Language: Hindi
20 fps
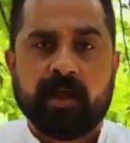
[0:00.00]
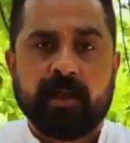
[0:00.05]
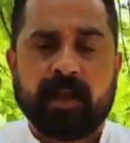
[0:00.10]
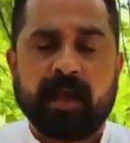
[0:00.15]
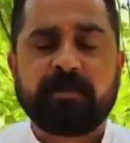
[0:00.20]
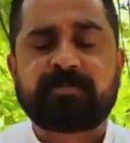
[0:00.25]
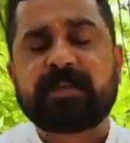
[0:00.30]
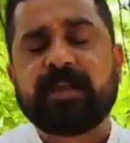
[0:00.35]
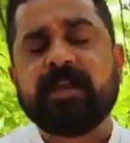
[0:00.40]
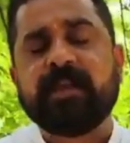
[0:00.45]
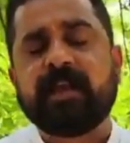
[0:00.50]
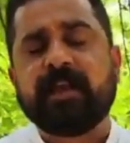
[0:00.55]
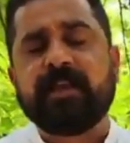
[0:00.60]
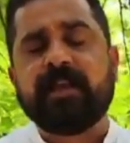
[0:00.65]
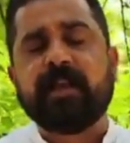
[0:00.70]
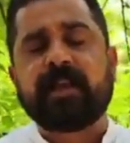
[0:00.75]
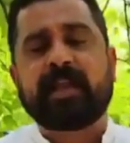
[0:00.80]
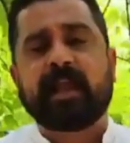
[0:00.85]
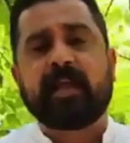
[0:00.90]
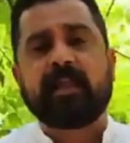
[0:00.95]
नायब सैनी का
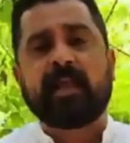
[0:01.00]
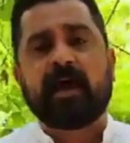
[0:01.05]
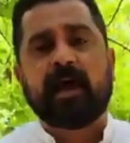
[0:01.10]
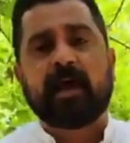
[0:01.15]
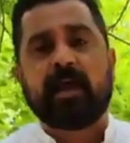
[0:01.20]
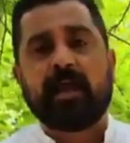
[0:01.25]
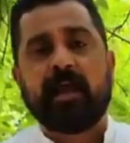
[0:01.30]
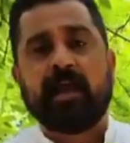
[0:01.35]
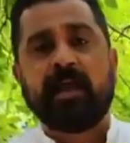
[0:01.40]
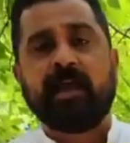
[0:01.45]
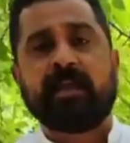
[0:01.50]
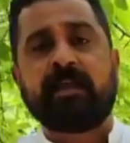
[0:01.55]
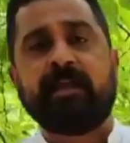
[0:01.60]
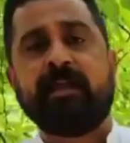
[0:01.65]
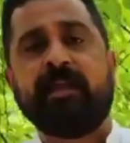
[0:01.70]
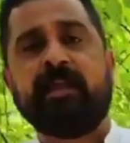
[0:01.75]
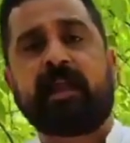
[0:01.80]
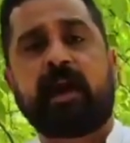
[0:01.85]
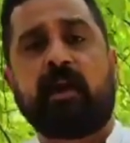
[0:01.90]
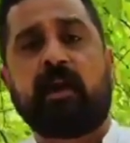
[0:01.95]
ये कहना है
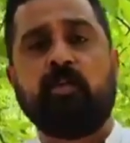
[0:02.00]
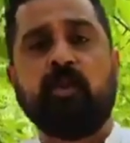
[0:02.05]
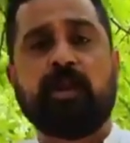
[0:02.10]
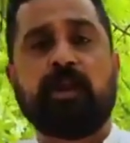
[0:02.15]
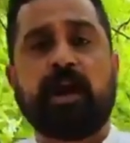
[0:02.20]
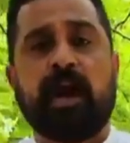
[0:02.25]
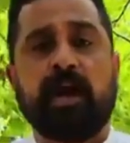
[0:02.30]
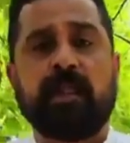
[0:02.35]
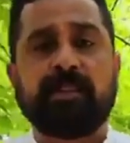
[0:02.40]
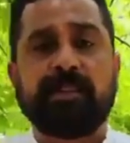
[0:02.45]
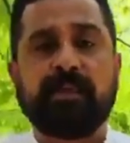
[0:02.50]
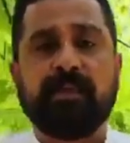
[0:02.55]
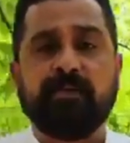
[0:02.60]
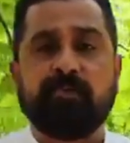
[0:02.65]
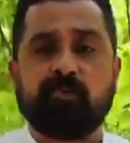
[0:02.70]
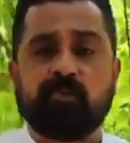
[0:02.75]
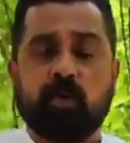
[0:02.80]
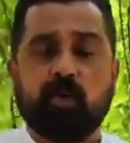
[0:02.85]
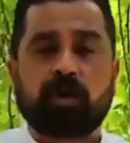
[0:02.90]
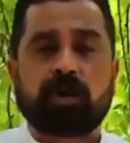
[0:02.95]
कि राहुल गांधी
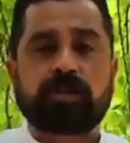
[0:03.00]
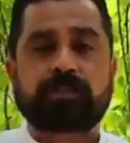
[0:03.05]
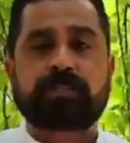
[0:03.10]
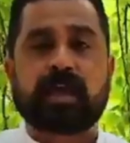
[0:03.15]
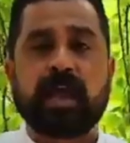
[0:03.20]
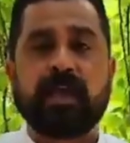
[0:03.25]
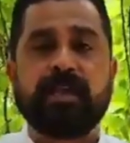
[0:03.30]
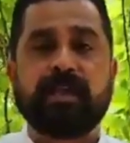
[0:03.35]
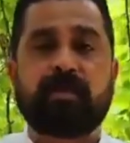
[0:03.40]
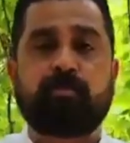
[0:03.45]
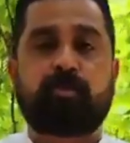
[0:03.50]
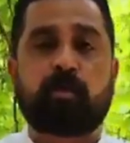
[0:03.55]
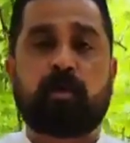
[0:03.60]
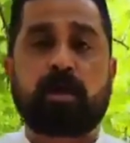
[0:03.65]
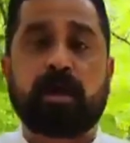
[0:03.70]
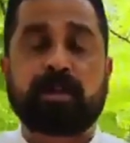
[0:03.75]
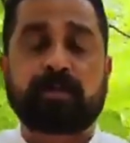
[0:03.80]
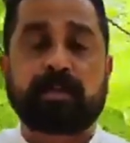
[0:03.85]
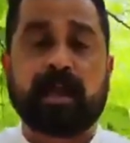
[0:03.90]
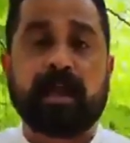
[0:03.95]
वो रासायनिक
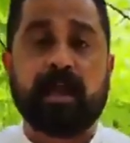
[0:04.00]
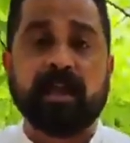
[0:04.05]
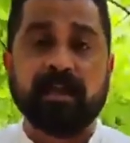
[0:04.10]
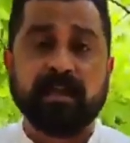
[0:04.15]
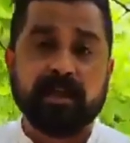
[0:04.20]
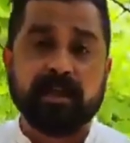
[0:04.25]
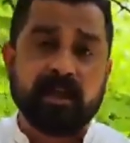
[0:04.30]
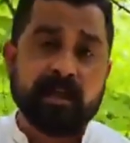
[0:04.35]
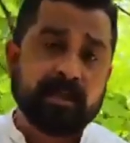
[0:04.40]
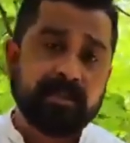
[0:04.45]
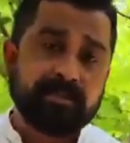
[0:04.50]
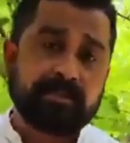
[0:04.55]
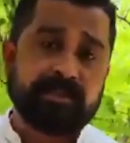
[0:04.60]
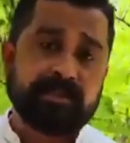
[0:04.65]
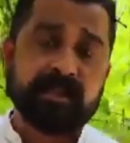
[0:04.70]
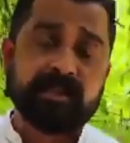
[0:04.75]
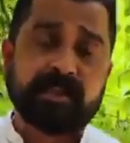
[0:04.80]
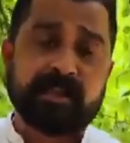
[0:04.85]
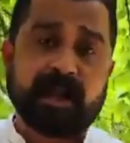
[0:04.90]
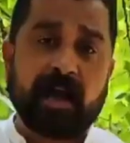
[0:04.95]
प्रोडक्ट हैं
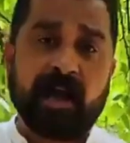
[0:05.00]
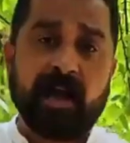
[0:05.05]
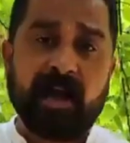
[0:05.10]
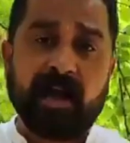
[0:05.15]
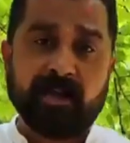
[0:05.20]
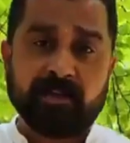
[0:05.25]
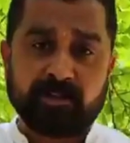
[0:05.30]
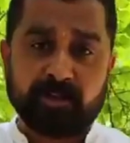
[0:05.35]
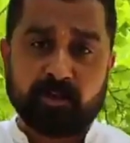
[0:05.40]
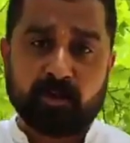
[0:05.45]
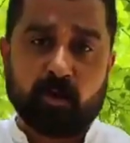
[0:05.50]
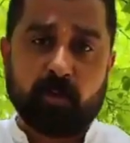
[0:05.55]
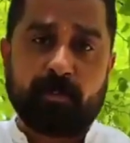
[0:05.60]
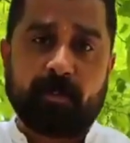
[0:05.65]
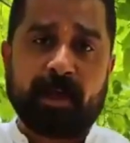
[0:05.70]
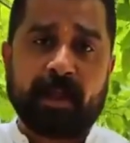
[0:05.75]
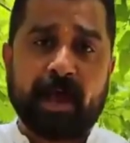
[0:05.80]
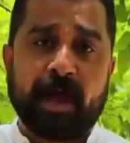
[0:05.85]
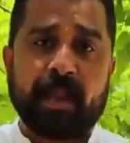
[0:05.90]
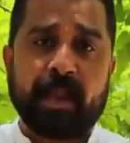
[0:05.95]
जिनका जिनको
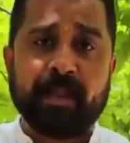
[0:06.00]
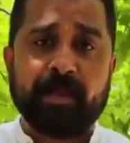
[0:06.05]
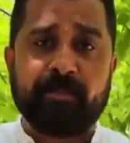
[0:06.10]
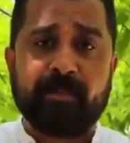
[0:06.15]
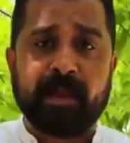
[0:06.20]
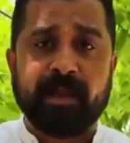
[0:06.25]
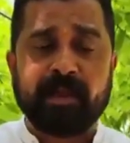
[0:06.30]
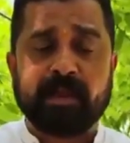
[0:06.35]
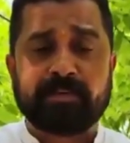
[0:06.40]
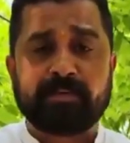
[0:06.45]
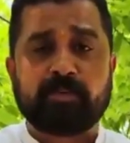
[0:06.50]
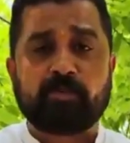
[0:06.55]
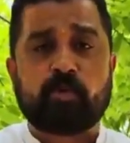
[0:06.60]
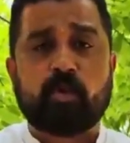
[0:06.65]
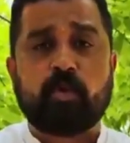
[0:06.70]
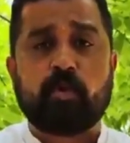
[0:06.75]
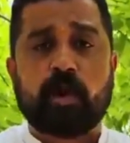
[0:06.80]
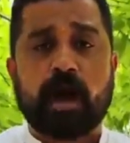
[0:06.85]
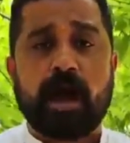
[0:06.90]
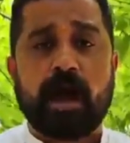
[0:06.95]
बनाने में या
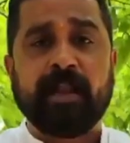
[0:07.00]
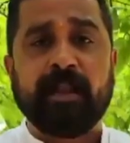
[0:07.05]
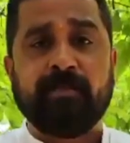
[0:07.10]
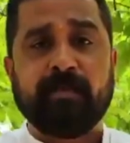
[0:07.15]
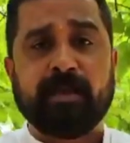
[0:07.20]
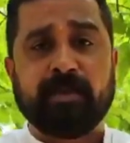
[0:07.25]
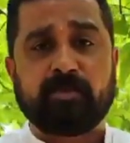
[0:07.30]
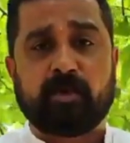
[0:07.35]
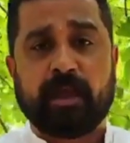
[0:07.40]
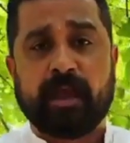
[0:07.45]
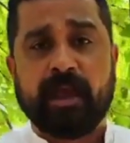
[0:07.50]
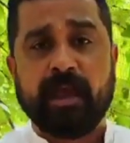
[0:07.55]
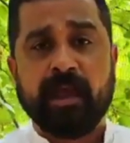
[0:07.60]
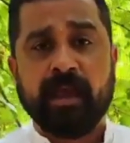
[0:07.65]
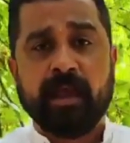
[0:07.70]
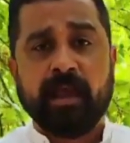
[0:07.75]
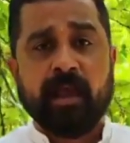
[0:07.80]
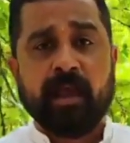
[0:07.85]
जिनको उगाने में जो है